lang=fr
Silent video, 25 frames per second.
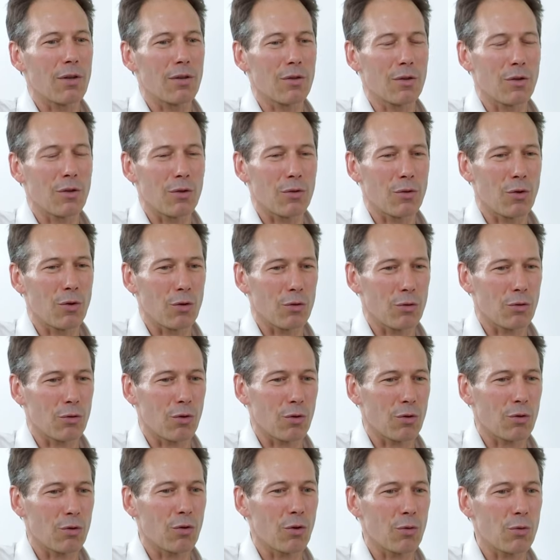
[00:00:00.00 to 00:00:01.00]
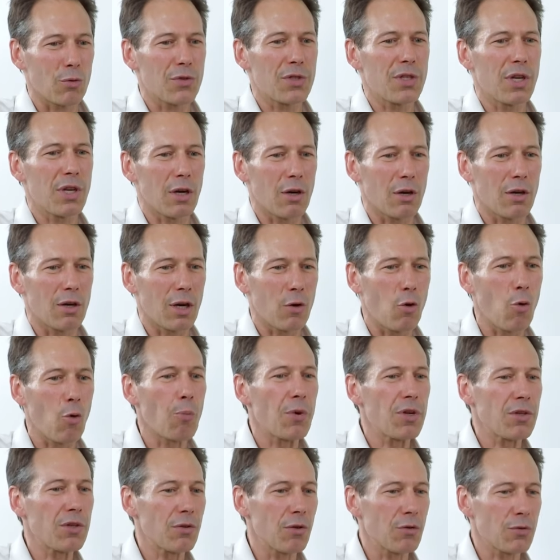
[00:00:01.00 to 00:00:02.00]
Hein, euh, dans, aussi la,
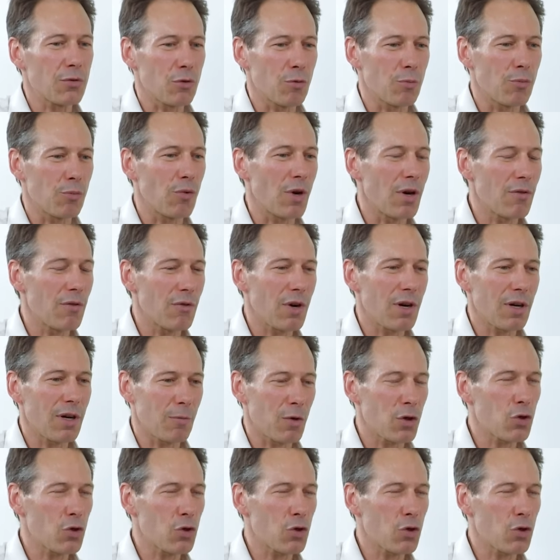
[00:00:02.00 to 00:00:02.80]
compétence qu'on peut avoir.